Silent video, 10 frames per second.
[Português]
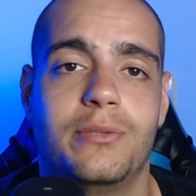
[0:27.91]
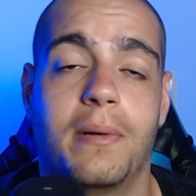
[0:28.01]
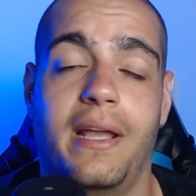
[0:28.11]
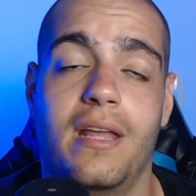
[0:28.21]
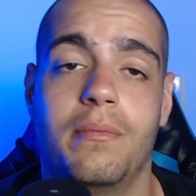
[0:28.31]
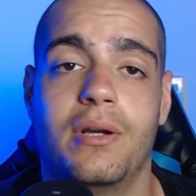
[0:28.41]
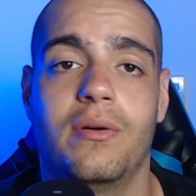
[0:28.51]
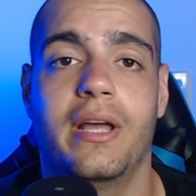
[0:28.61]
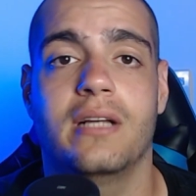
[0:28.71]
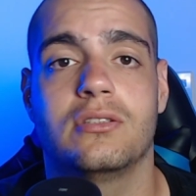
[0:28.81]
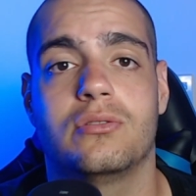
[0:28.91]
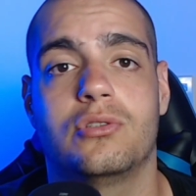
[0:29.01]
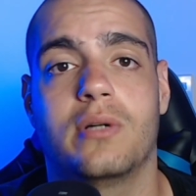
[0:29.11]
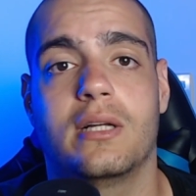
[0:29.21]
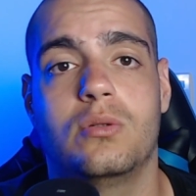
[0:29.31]
Para quem não me conhece, sou
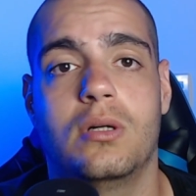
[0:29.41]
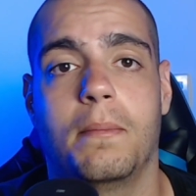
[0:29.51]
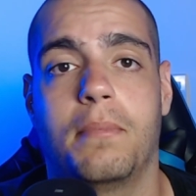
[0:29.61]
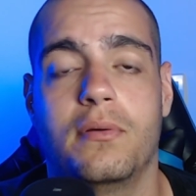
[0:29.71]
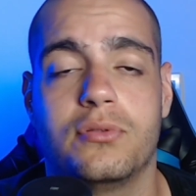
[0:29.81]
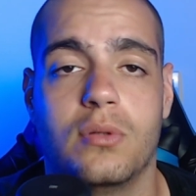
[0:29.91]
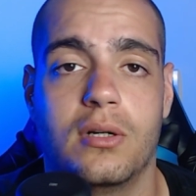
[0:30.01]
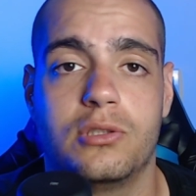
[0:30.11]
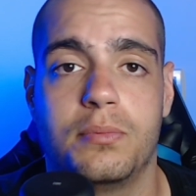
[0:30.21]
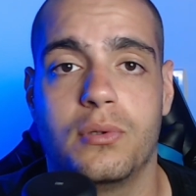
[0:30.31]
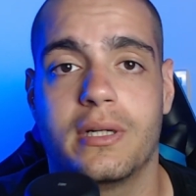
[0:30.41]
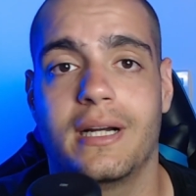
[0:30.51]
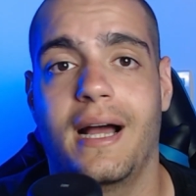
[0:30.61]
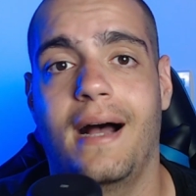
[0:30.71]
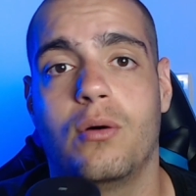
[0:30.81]
jogador profissional de
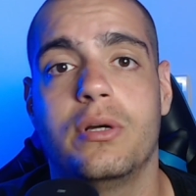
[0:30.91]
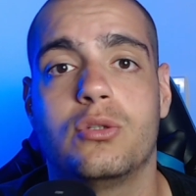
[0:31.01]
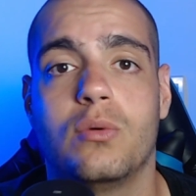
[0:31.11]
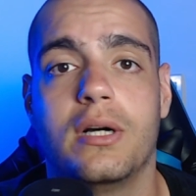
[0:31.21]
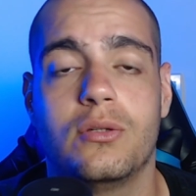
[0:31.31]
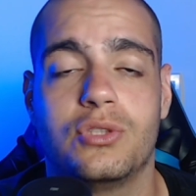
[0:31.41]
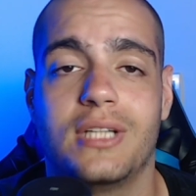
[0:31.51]
poker há 8 anos,